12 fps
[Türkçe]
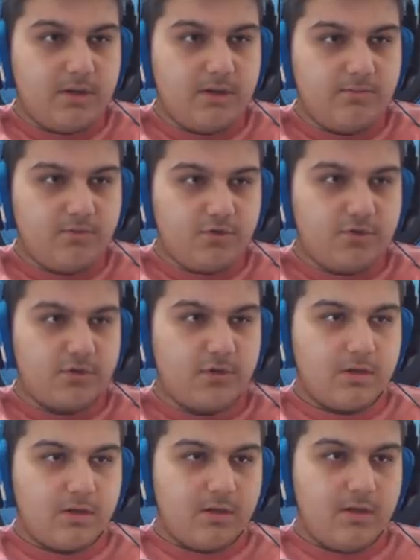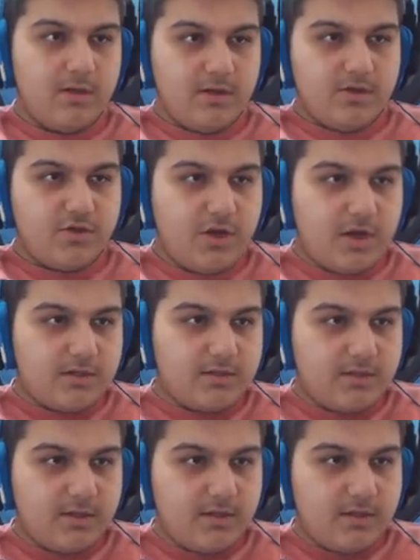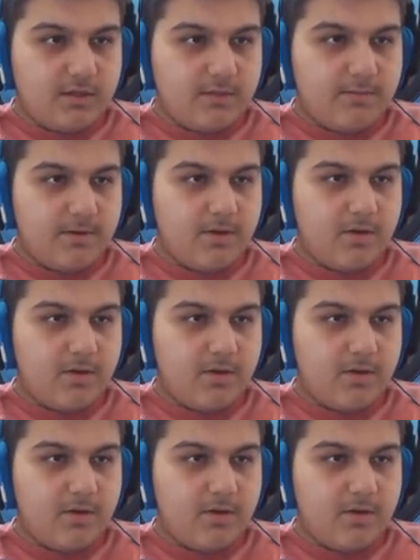A'dayım şu an. Yarısından A'dayım.